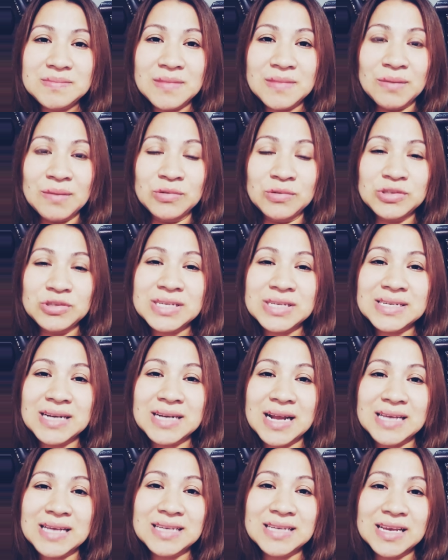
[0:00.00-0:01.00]
Muchas
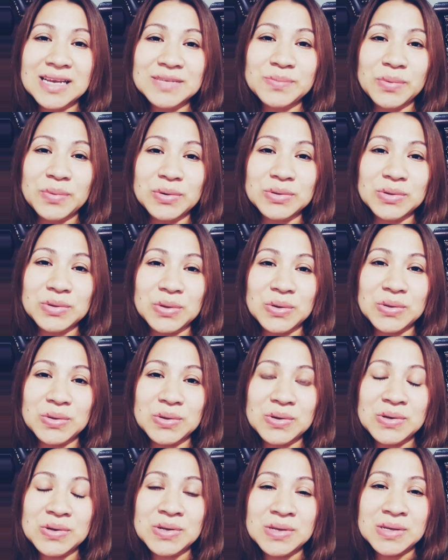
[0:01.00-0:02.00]
gracias por
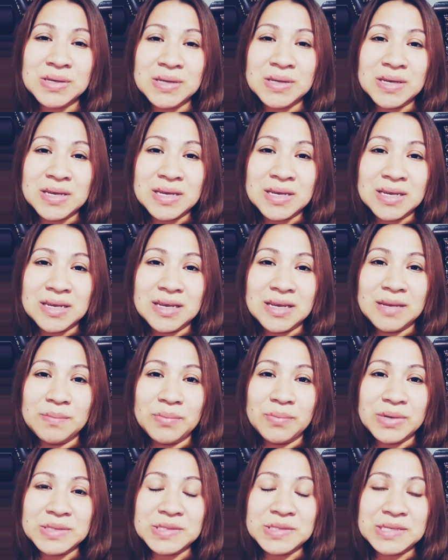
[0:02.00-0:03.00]
todo y
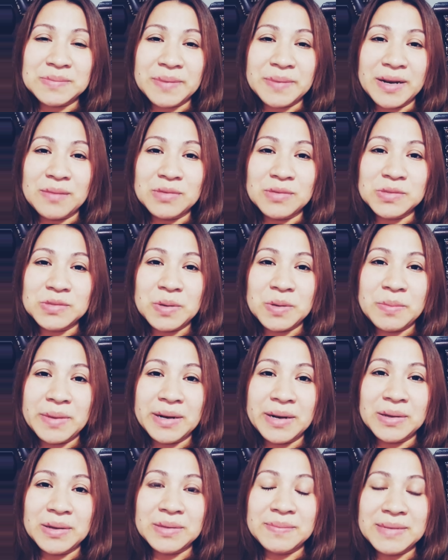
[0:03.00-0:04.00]
pues esperemos
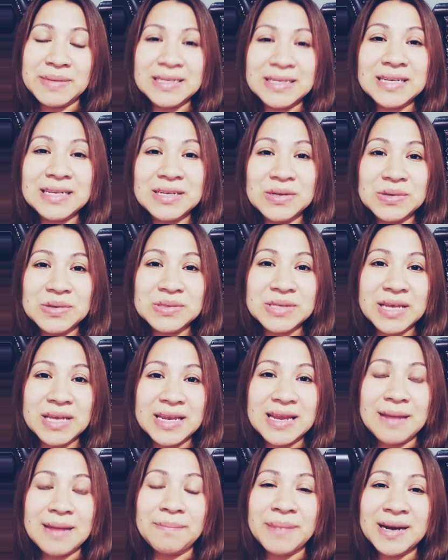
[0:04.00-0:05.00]
primeramente Dios
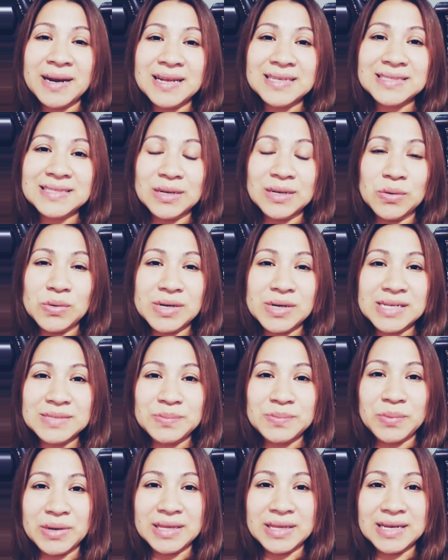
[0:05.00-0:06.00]
que ya para este
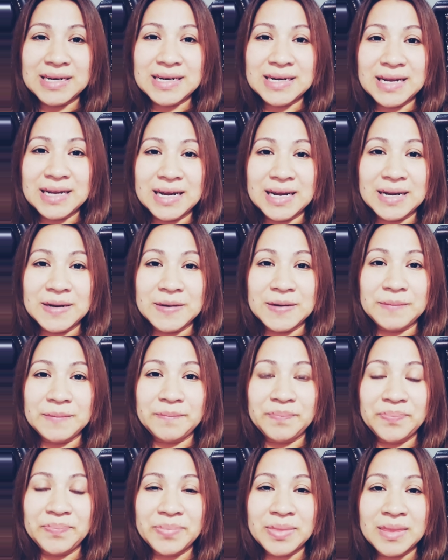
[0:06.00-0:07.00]
lunes puedan ah,
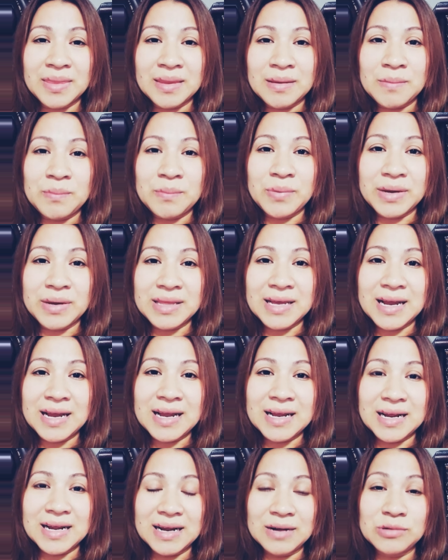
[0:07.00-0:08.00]

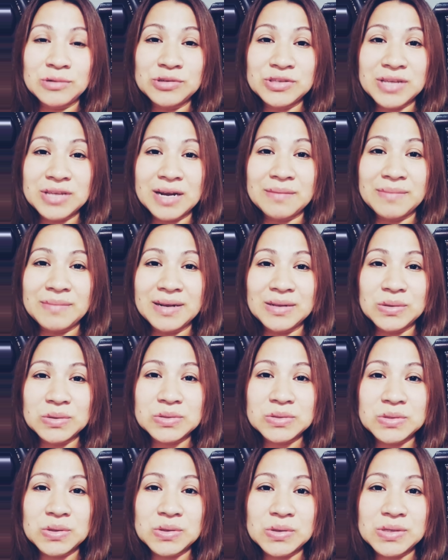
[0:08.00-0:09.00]
pueda ajustarme el
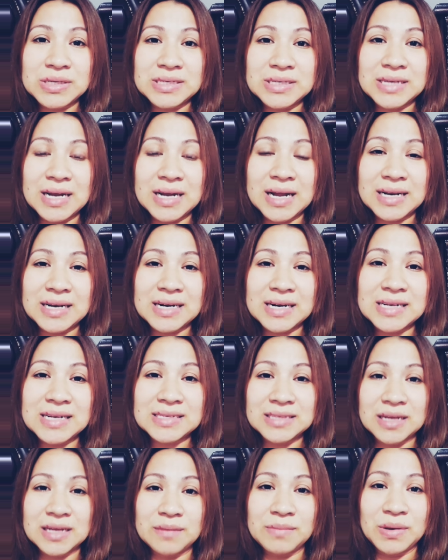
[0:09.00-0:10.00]
doctor y ya
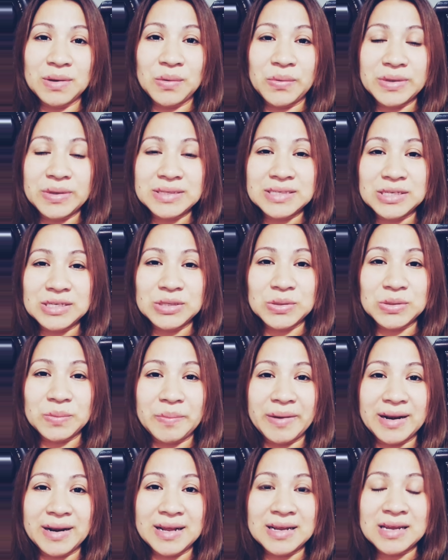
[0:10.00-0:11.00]
regresar mi huesito
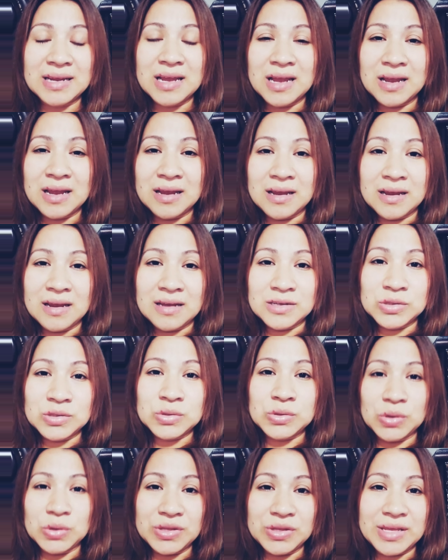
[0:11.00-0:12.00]
para
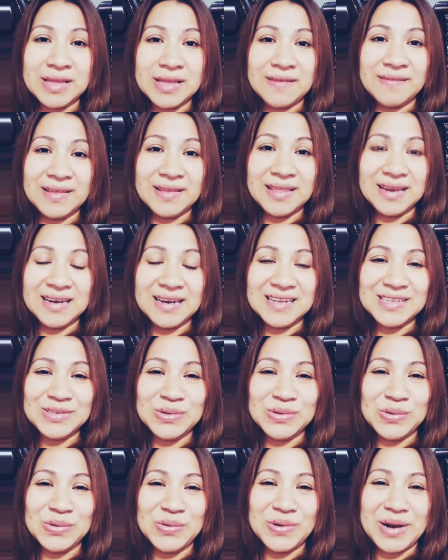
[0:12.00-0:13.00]
donde debe de ir
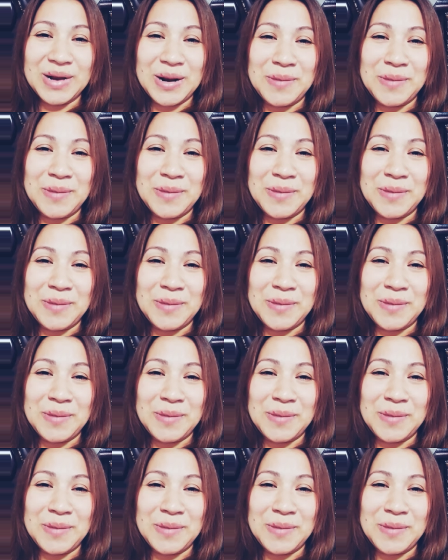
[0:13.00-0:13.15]
en su lugar